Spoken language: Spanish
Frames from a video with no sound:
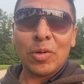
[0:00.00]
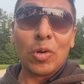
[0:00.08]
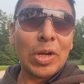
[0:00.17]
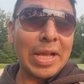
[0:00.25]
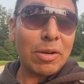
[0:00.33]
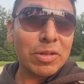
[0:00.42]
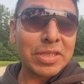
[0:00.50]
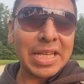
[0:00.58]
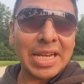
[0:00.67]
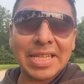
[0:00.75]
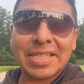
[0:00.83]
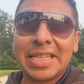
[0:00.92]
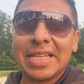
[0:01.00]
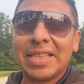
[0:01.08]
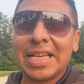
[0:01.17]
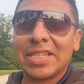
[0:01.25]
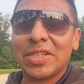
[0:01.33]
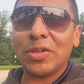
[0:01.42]
o lejos de las
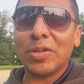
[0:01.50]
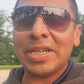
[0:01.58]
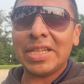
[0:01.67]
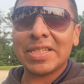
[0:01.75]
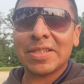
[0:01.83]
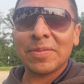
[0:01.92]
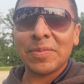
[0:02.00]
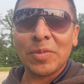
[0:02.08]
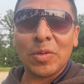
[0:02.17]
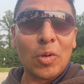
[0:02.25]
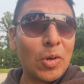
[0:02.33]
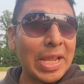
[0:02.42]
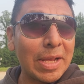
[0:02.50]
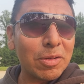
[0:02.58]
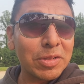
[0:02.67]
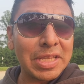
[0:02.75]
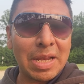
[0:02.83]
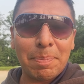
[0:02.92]
tentaciones, o
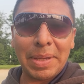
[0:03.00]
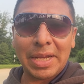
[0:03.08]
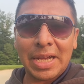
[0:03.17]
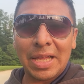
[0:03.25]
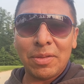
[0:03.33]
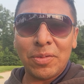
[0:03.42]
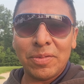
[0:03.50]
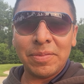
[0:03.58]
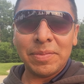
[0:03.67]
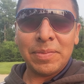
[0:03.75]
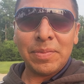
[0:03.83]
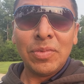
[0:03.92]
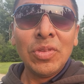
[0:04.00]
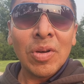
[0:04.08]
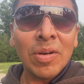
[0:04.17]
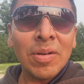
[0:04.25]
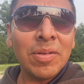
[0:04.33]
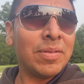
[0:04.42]
lejos del pecado.
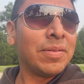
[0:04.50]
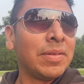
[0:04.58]
No,